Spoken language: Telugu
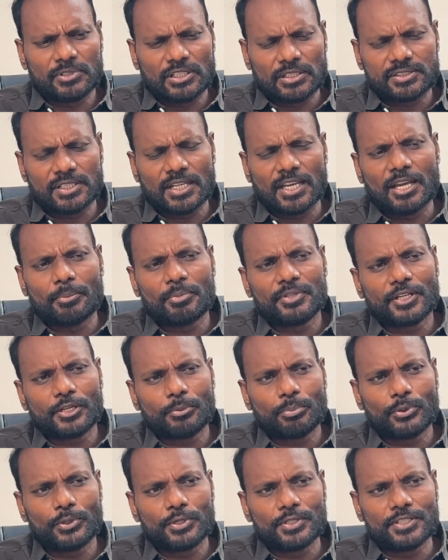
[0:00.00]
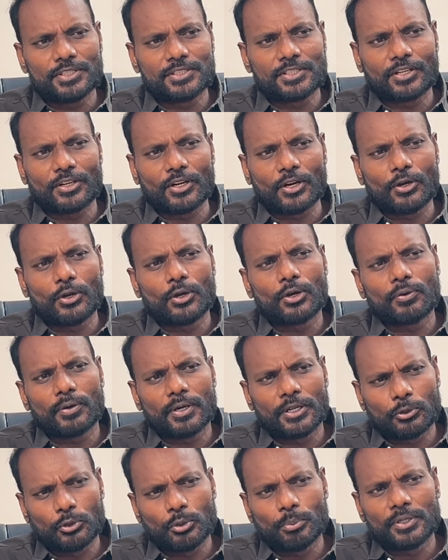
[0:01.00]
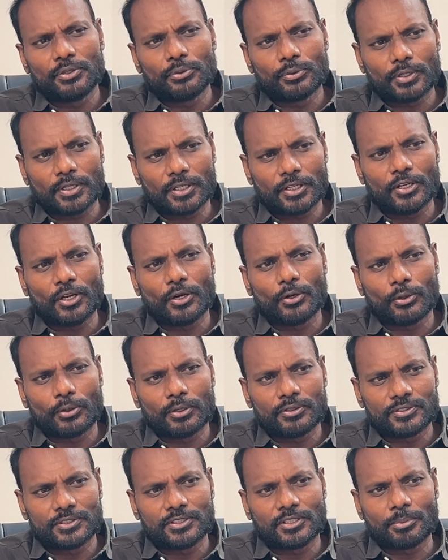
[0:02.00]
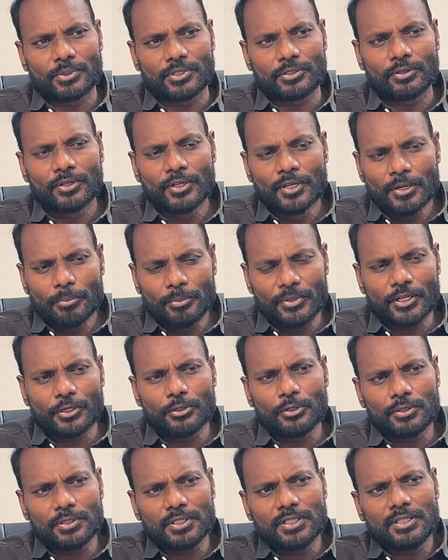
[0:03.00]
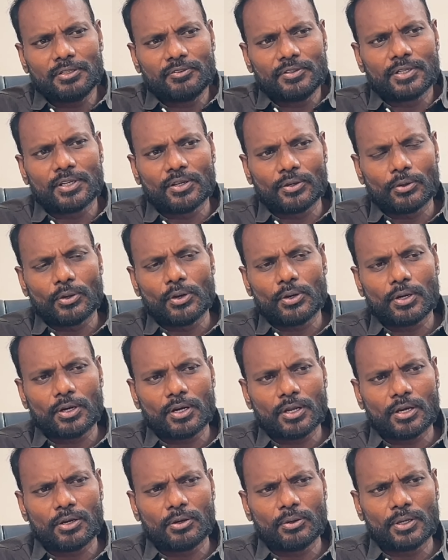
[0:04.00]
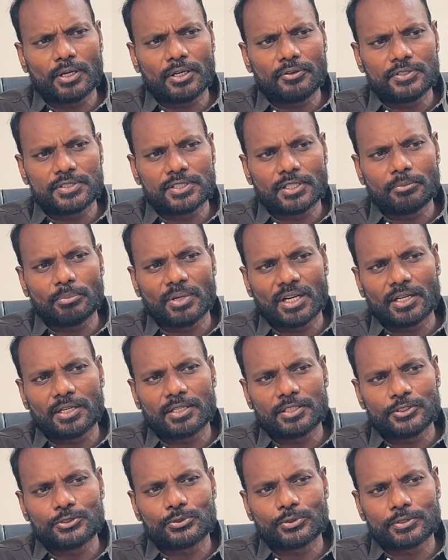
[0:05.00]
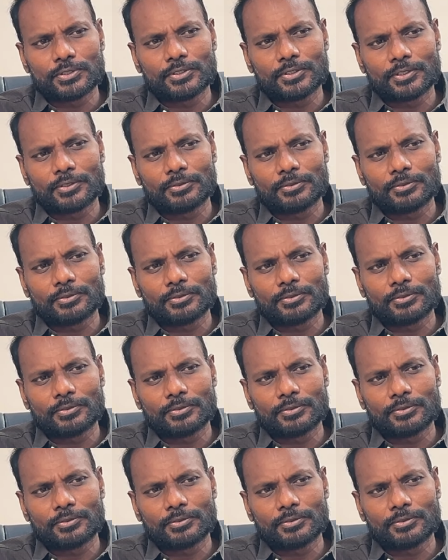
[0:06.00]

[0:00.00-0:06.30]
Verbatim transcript: చాలామంది ఇక్కడ పోటీ చేశారు నాన్ లోకల్ వాళ్ళు ఎక్కువ మంది ఉన్నదే నాన్ లోకల్ విశాఖపట్నం మీరు ఎందుకు దీన్ని లోకల్ నాన్ లోకల్ అనే విషయాన్ని బలంగా తీసుకొస్తున్నారు